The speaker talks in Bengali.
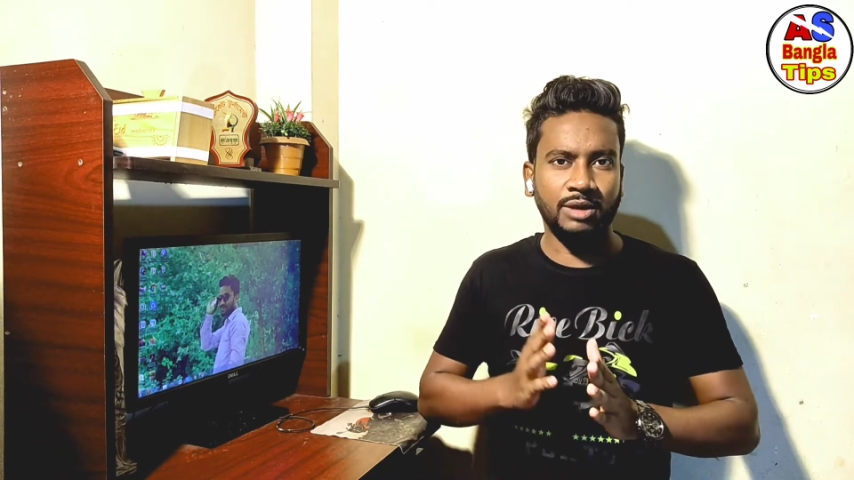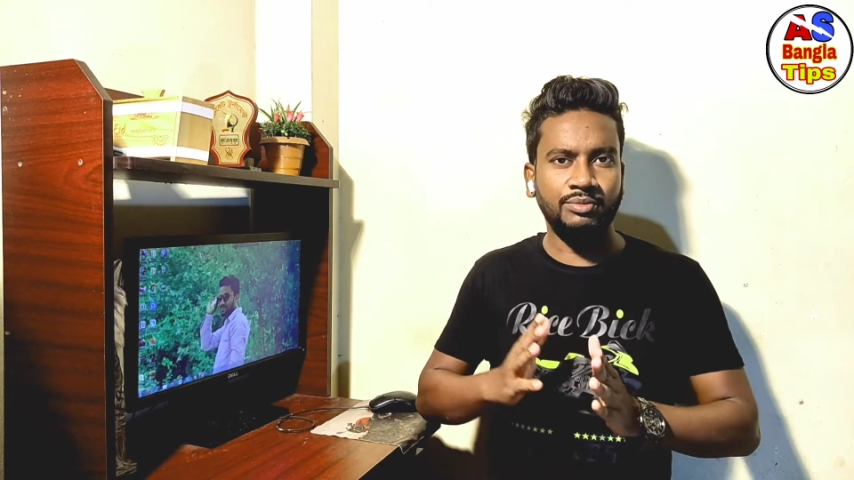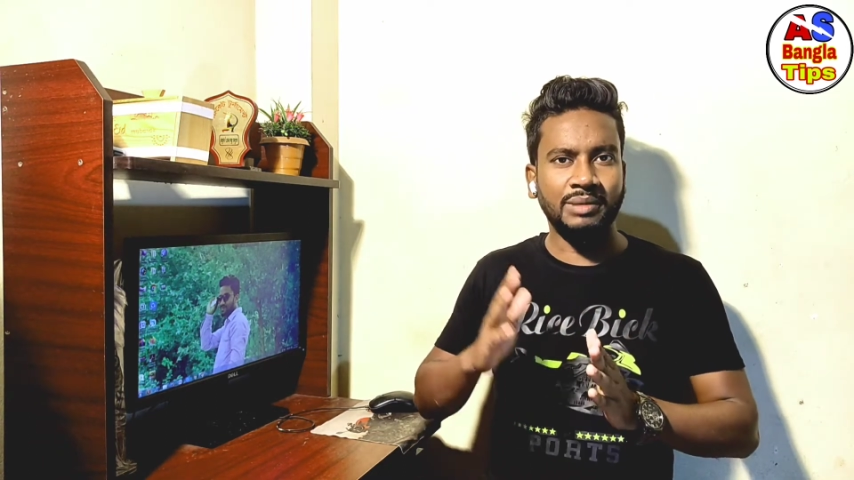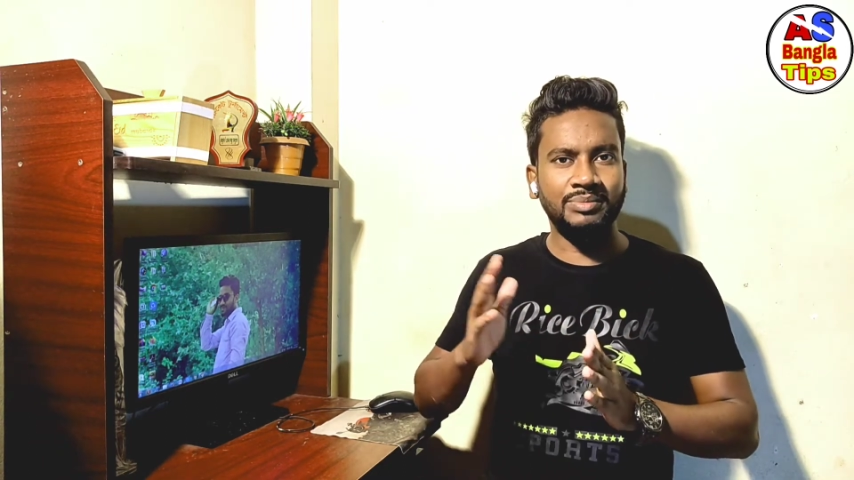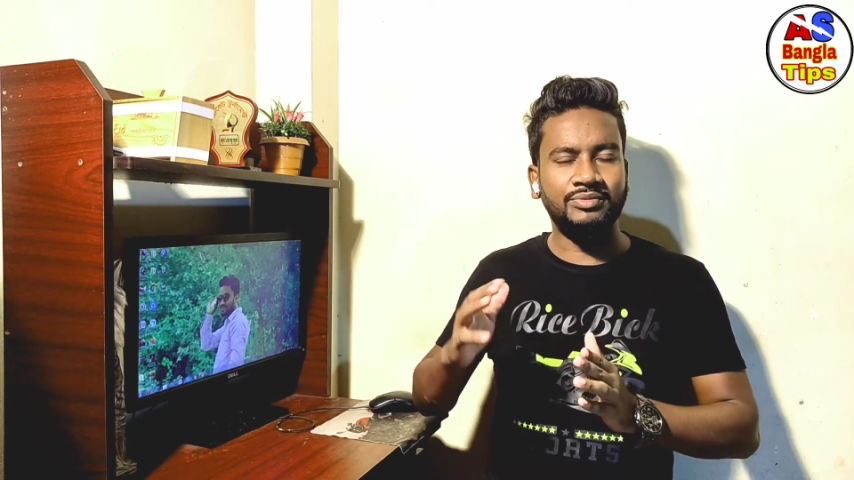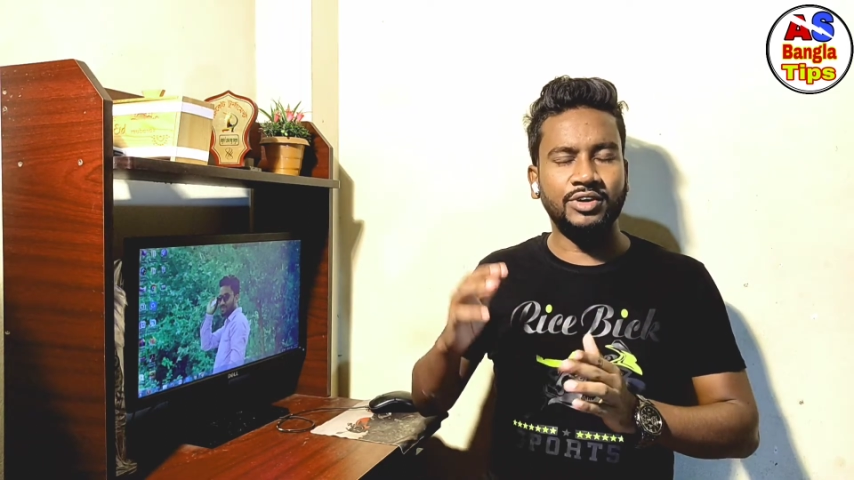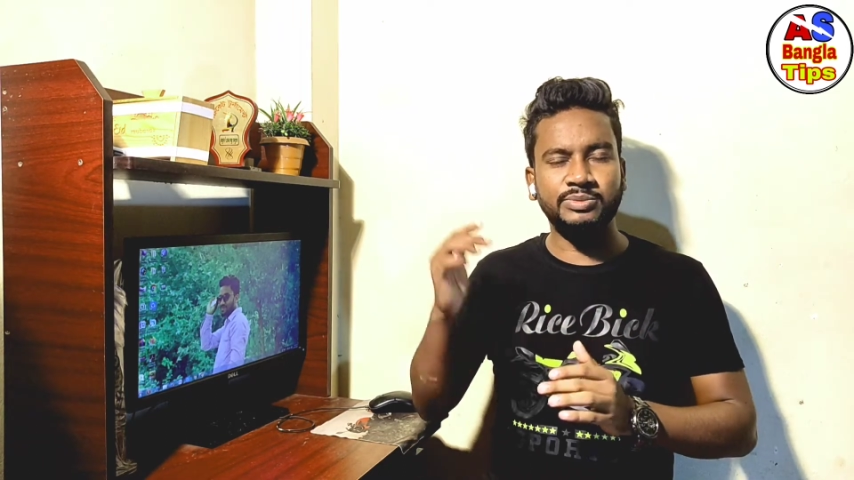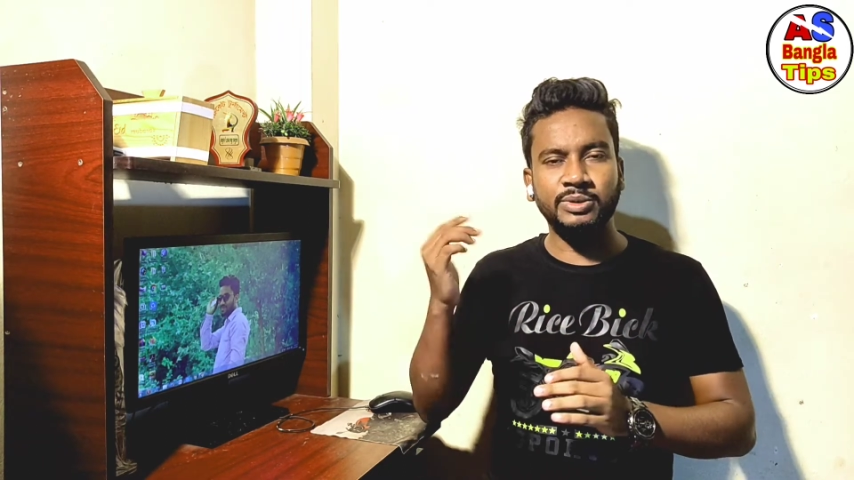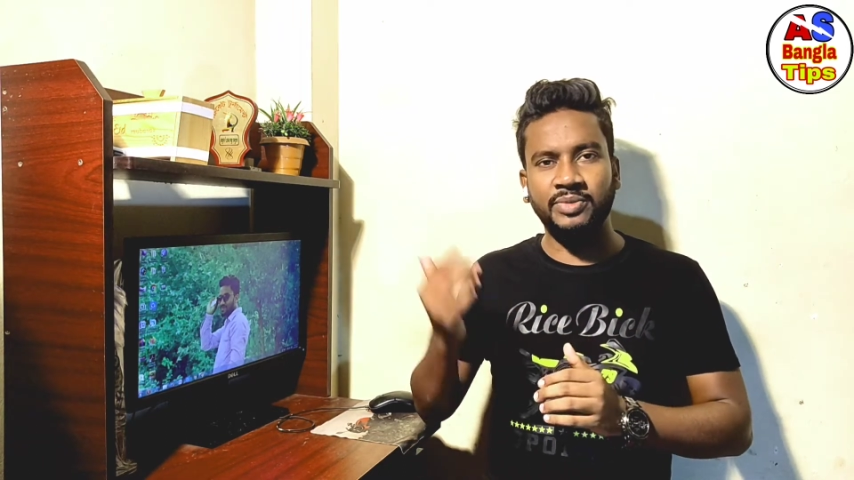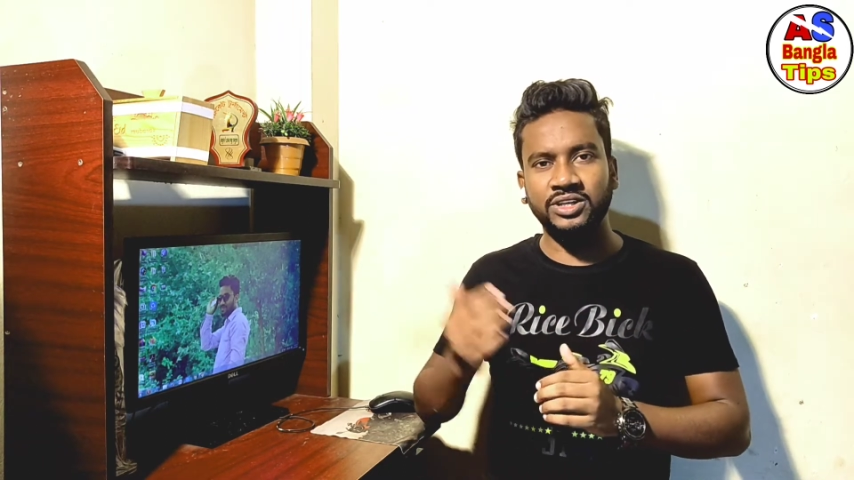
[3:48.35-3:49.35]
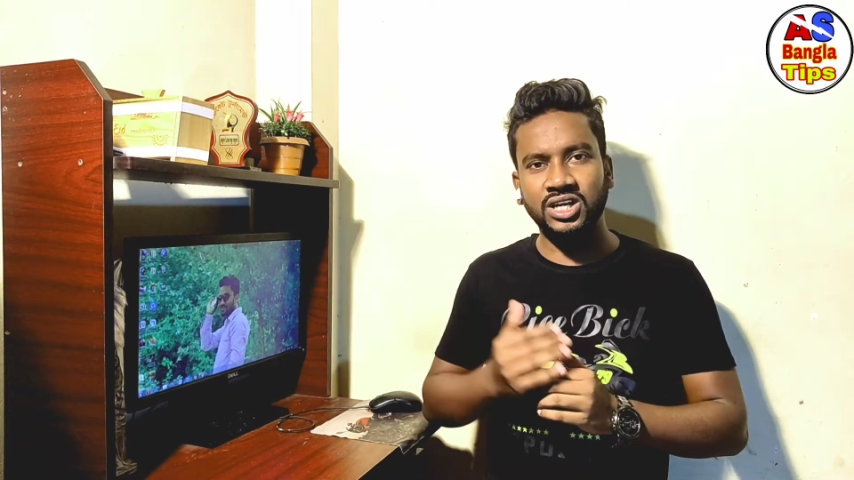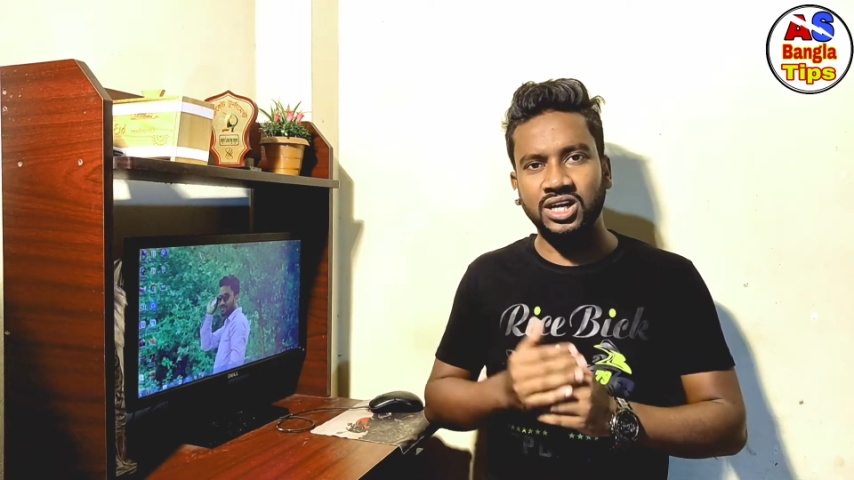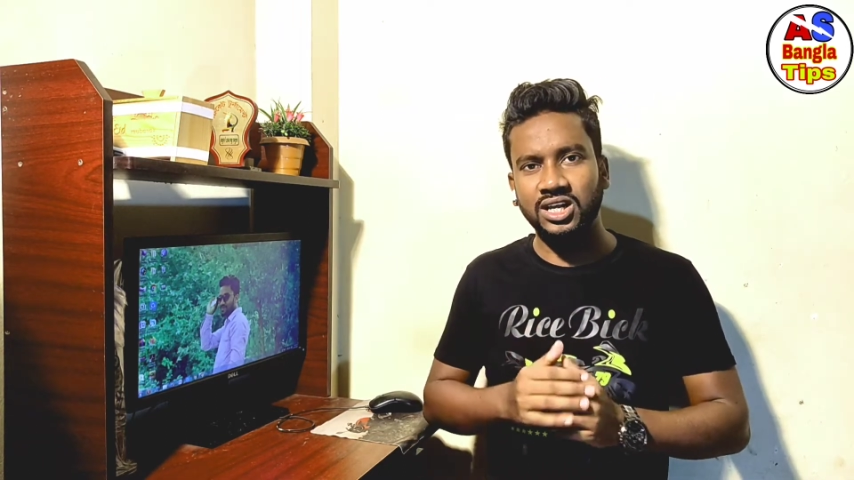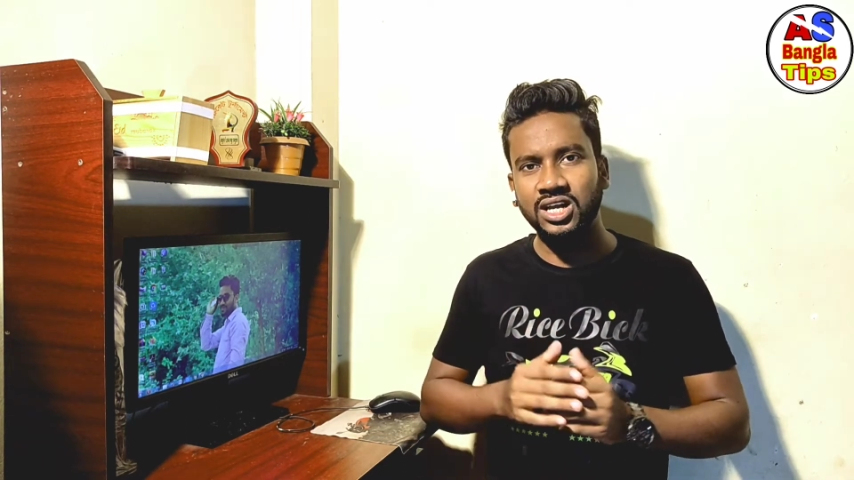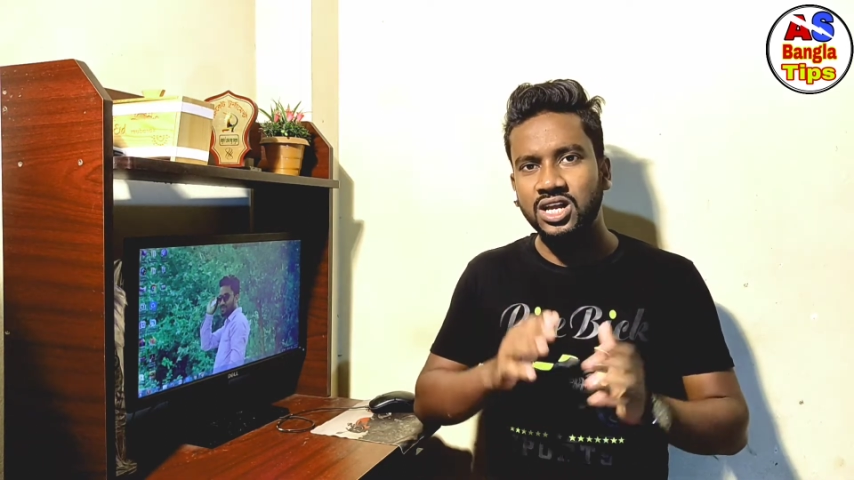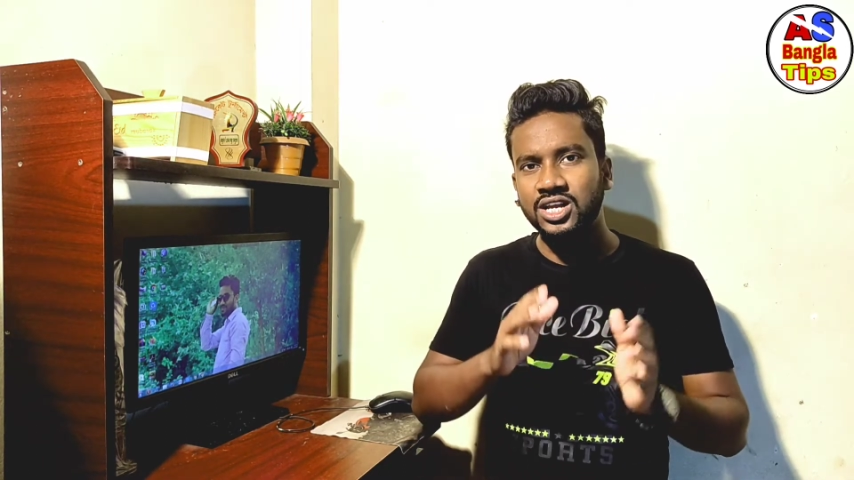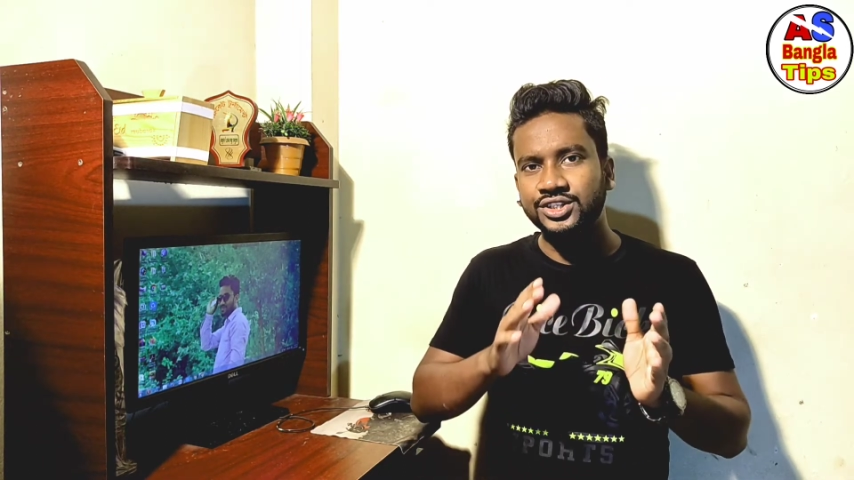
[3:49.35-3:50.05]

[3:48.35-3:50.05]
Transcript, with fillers: দেখবেন আপনি ফেসবুক পেজে গেলে